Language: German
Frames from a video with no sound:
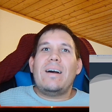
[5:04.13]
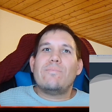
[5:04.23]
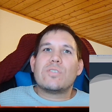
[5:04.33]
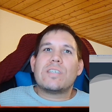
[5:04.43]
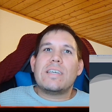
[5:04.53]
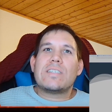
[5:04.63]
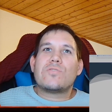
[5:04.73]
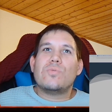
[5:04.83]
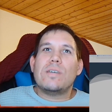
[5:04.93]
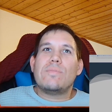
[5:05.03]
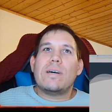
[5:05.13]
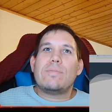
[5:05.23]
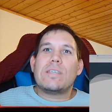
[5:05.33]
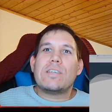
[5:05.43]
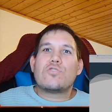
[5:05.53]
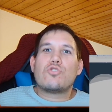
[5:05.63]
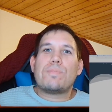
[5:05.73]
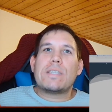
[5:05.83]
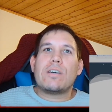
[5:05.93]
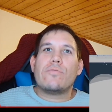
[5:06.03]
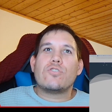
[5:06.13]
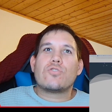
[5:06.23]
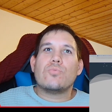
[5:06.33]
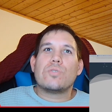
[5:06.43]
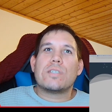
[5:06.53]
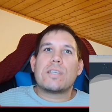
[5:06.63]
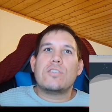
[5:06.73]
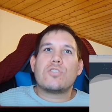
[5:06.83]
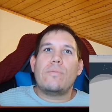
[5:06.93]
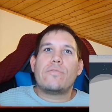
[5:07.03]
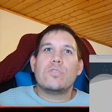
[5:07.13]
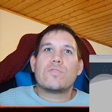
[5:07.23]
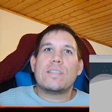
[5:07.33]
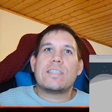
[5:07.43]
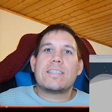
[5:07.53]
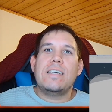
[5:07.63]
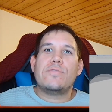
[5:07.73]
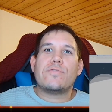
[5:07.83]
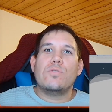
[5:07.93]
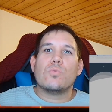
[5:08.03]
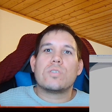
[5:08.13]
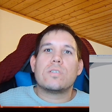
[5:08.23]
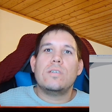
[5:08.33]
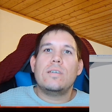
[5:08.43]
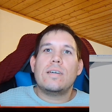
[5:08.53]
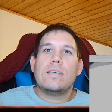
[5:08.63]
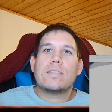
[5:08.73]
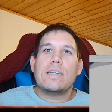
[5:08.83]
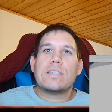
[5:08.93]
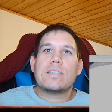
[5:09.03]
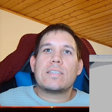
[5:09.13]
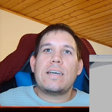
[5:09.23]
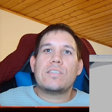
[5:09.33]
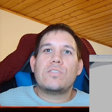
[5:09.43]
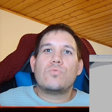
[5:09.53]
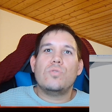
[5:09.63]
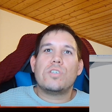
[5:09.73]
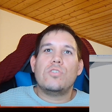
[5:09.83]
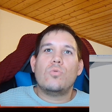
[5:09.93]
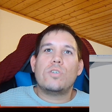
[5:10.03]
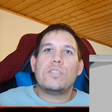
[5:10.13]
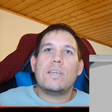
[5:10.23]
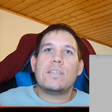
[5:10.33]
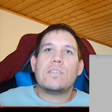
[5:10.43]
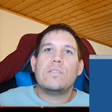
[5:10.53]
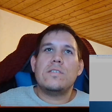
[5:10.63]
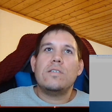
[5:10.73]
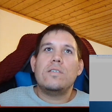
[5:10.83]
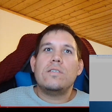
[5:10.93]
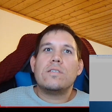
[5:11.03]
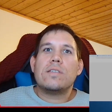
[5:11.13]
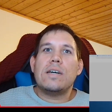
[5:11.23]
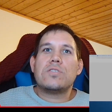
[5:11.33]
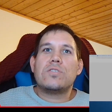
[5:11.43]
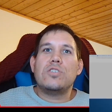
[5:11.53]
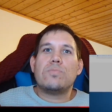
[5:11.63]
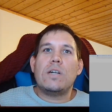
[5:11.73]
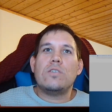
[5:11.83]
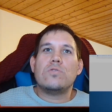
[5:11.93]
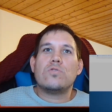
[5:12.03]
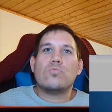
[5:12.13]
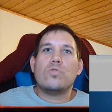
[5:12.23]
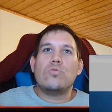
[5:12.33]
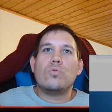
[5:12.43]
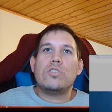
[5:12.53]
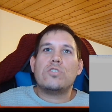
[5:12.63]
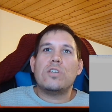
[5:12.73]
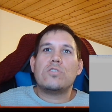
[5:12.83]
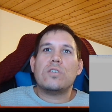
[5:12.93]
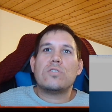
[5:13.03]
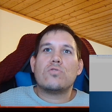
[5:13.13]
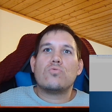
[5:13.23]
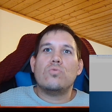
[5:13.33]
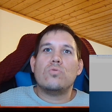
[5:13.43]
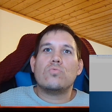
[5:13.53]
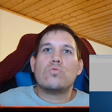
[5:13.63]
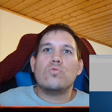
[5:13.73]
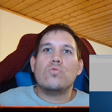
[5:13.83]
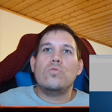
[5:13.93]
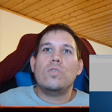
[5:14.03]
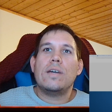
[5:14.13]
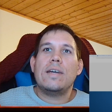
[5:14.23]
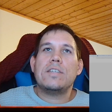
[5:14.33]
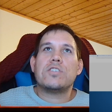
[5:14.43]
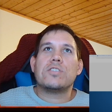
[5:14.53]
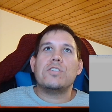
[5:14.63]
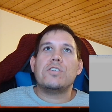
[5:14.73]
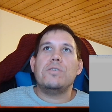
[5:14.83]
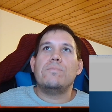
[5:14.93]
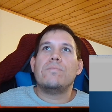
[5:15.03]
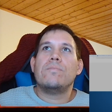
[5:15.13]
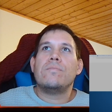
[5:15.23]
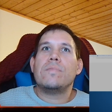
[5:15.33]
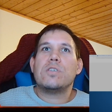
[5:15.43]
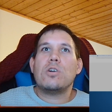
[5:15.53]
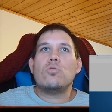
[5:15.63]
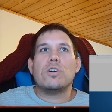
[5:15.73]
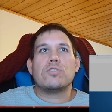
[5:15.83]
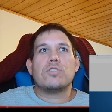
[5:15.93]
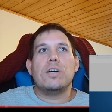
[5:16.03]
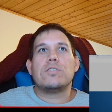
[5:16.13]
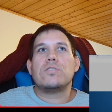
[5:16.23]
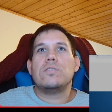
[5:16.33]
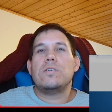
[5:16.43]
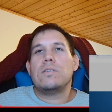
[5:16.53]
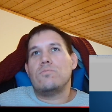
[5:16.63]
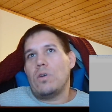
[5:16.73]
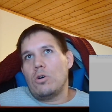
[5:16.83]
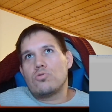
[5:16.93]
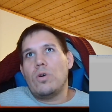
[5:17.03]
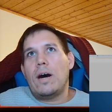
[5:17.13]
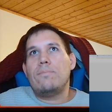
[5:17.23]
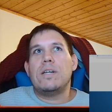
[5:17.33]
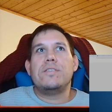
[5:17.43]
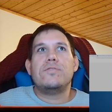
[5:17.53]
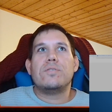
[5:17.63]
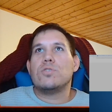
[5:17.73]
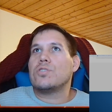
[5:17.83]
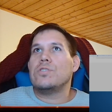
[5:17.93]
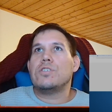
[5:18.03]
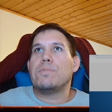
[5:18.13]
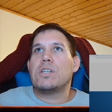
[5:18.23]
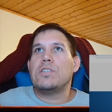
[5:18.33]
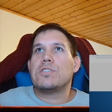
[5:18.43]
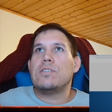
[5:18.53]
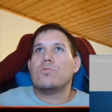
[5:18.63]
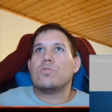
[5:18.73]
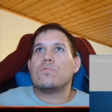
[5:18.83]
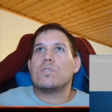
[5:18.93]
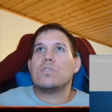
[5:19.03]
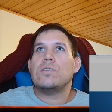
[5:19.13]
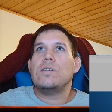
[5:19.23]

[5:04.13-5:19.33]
muss ich erst zugeben, da bin ich erst zu spät drauf gestoßen. Es ging schon am 24.11. los. Also das ist das achte Türchen Logitech. Da hat es diesmal so eine Logitech-Tastatur und so ein Headset gegeben. Auch ganz nice. Auch nur anmelden, da müsst ihr nicht Mitglied sein oder sowas.